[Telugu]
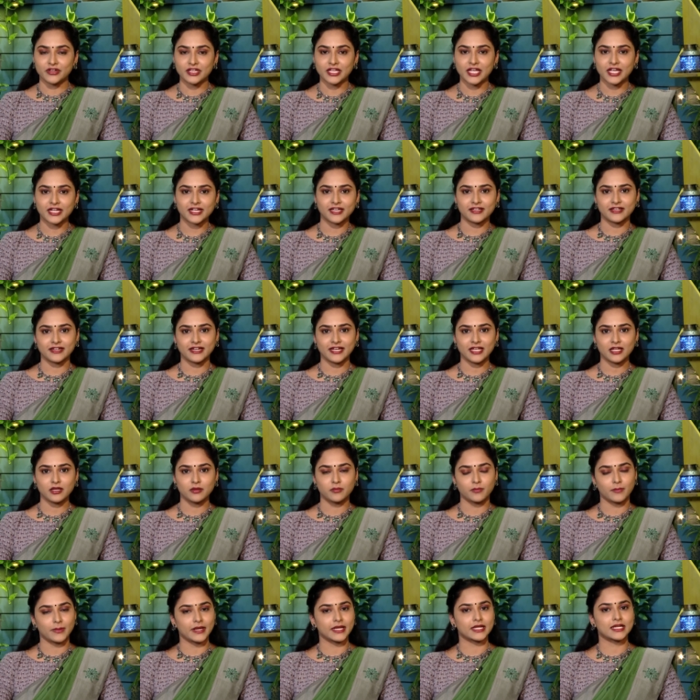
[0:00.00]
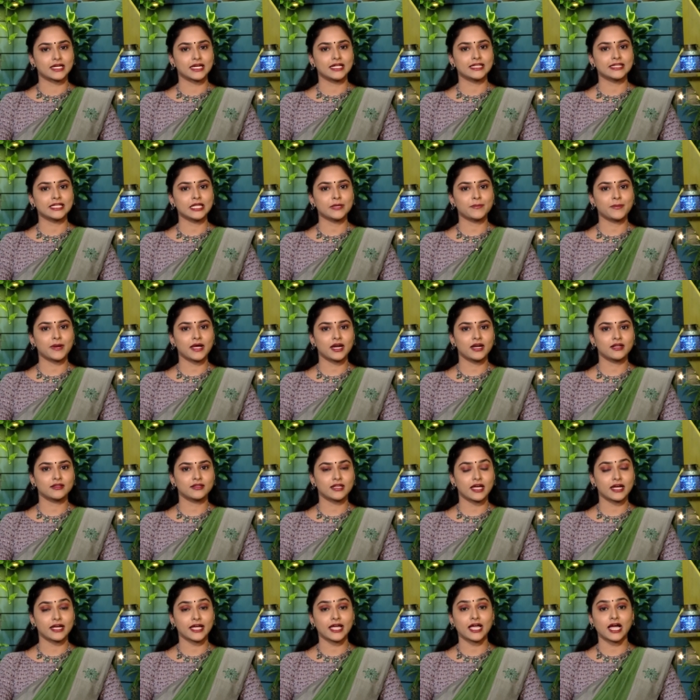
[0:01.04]
విన్నారు కదండి మరి కల్తీ పాలను
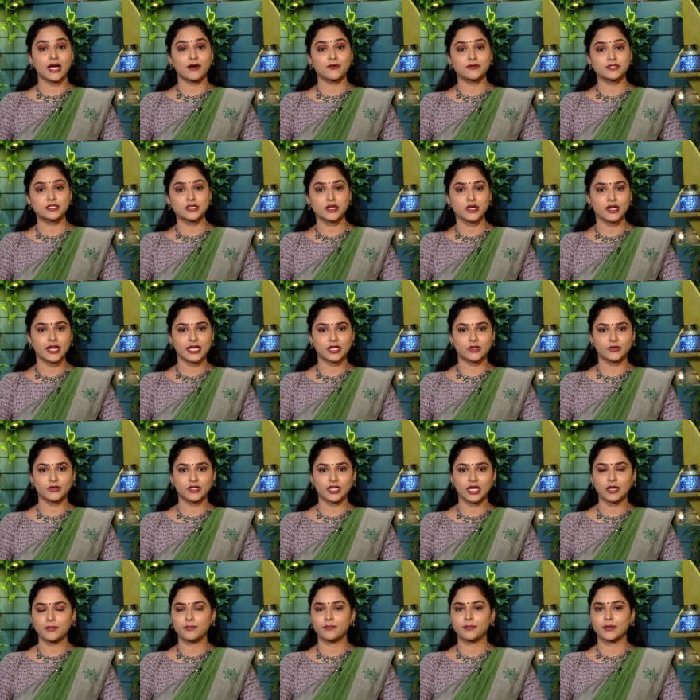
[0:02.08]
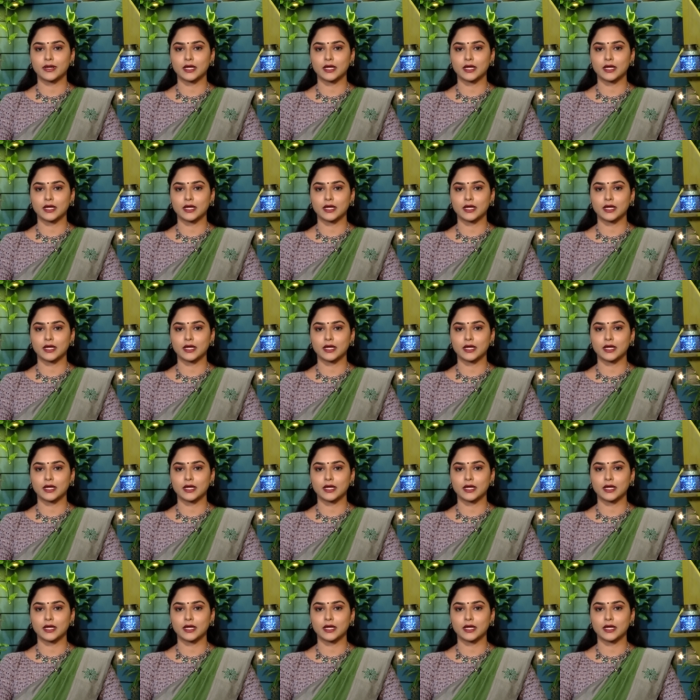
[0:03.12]
తాగే అవసరం లేకుండా